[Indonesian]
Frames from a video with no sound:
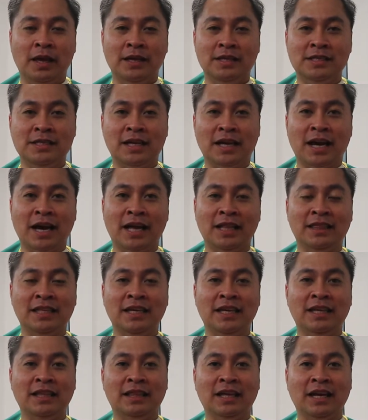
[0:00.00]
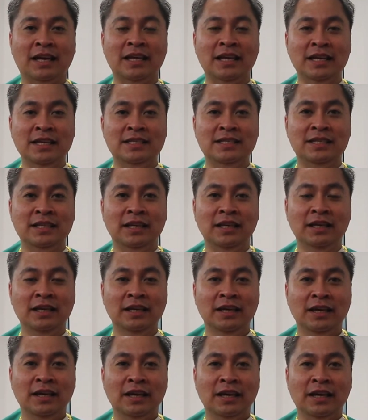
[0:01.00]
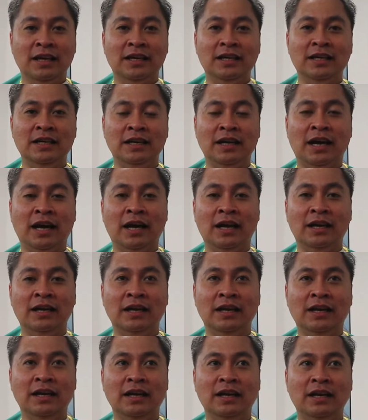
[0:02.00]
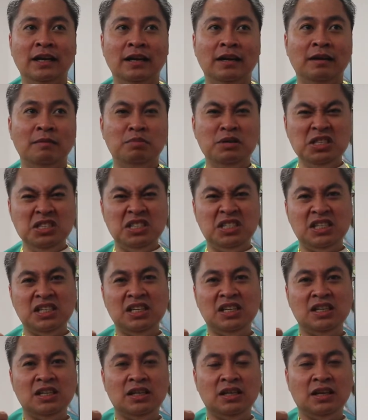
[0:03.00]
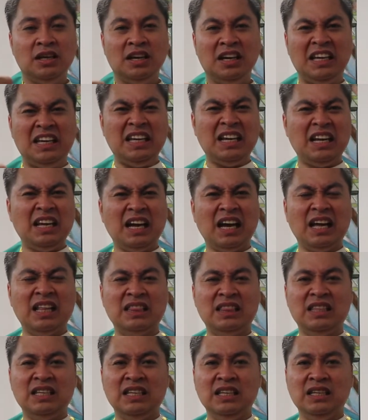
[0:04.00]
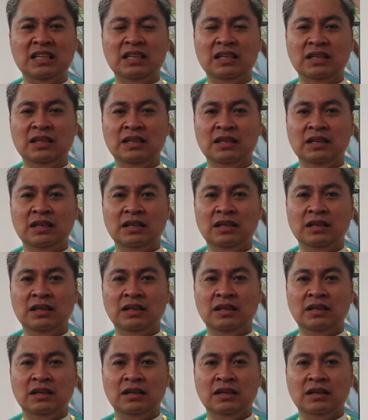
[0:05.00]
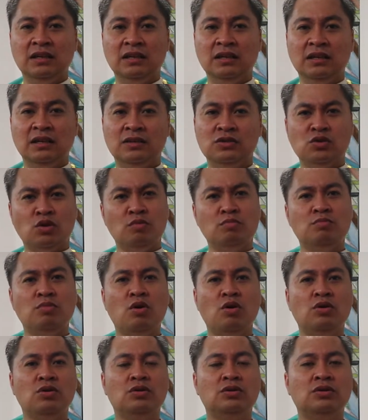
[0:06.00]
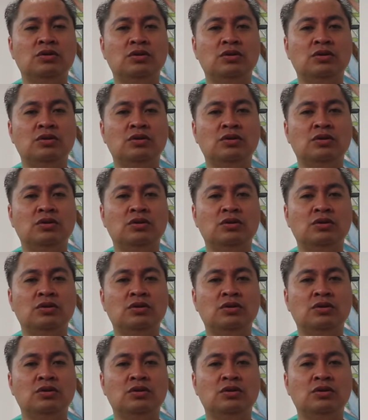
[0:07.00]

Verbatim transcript: Jika hati kita diisi dengan benci, iri hati, sombong,